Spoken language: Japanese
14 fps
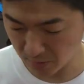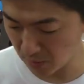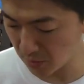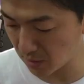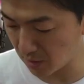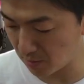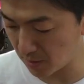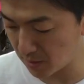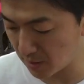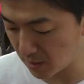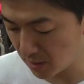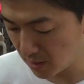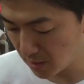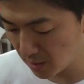おっしゃってました
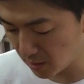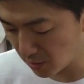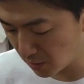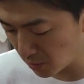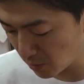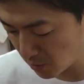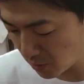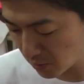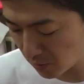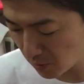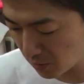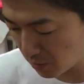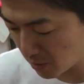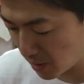でよくよ
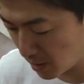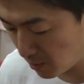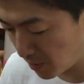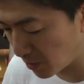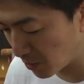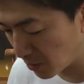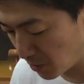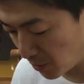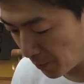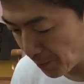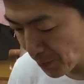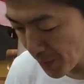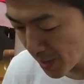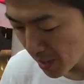く言われてみると
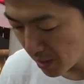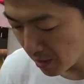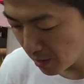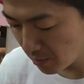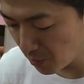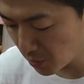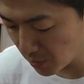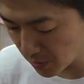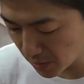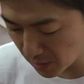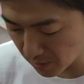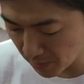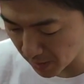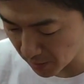
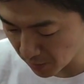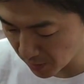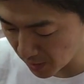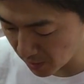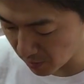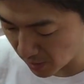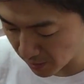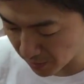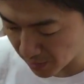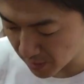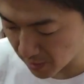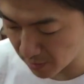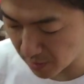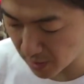まあ、いろんなのあるん
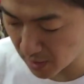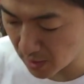ですけどね